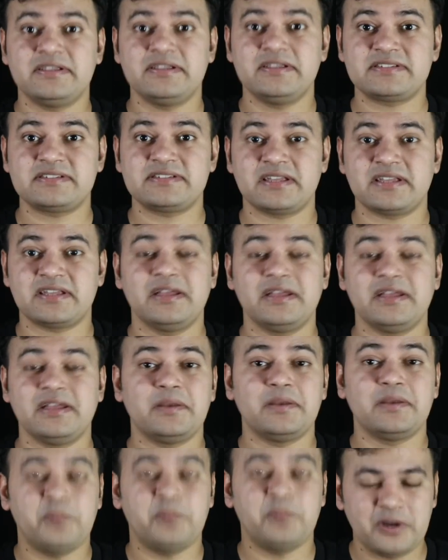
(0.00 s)
इससे
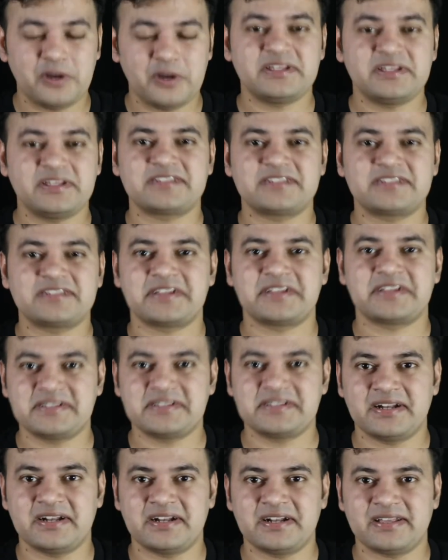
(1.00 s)
बहुत ही अच्छा
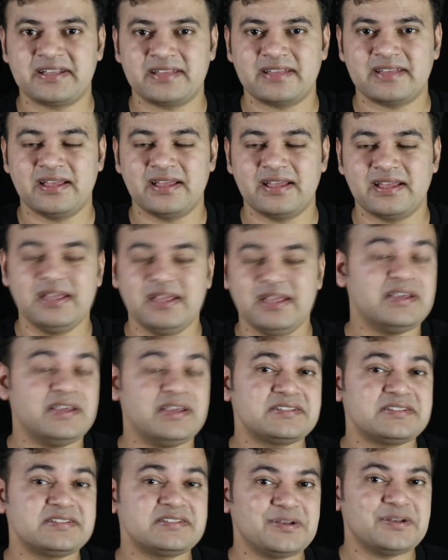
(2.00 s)
रिजल्ट आता है
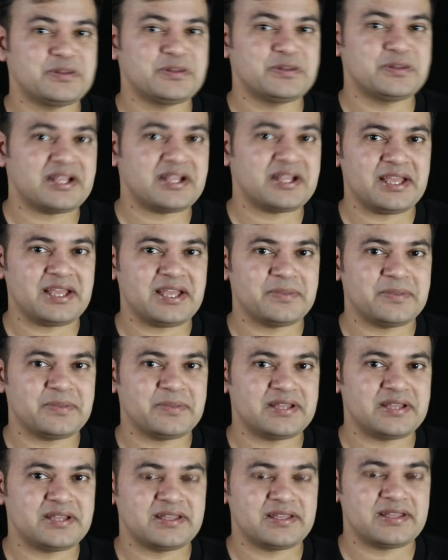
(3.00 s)
इससे होता क्या है पता
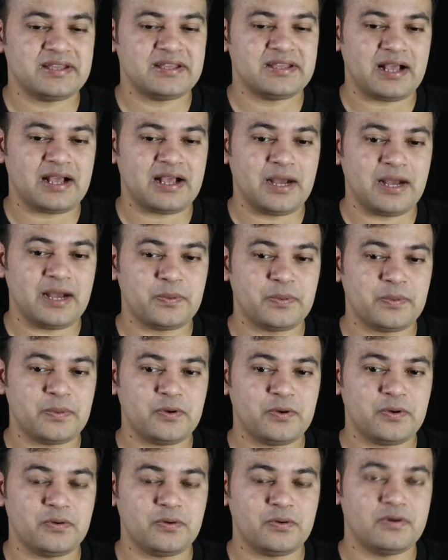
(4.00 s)
है कि
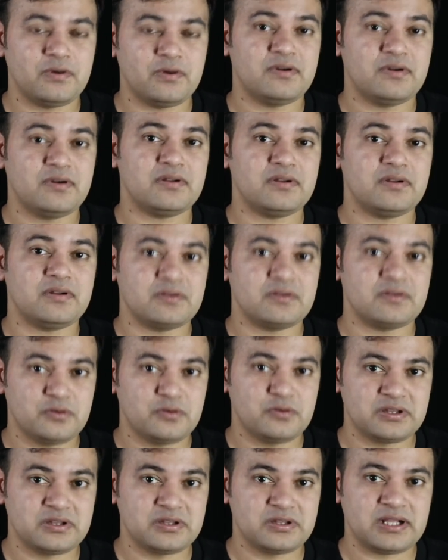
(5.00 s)
आपको
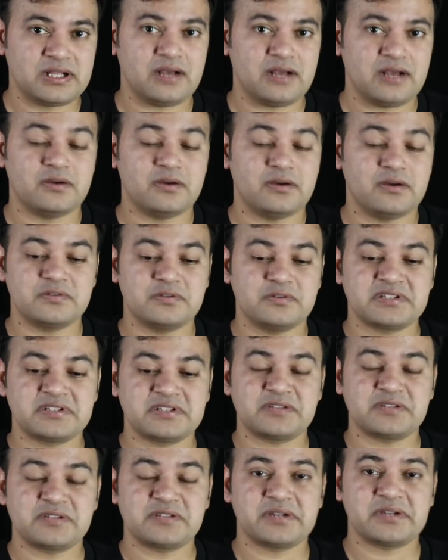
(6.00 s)
खुद का और उसका
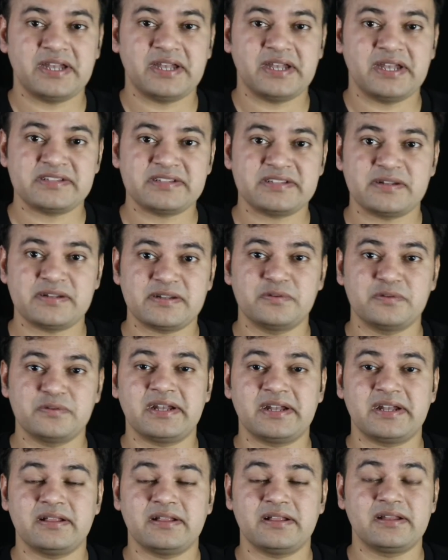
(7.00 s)
जो रिलेशन
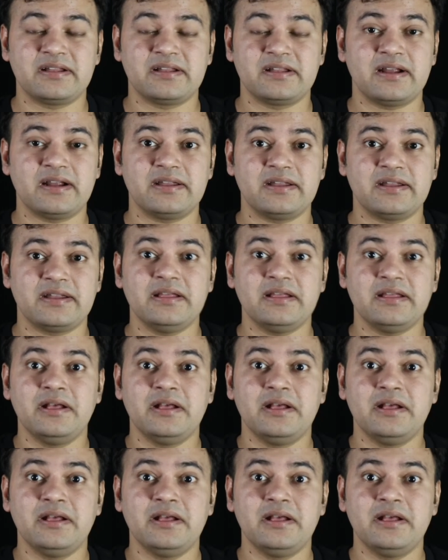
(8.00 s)
रिगार्डिंग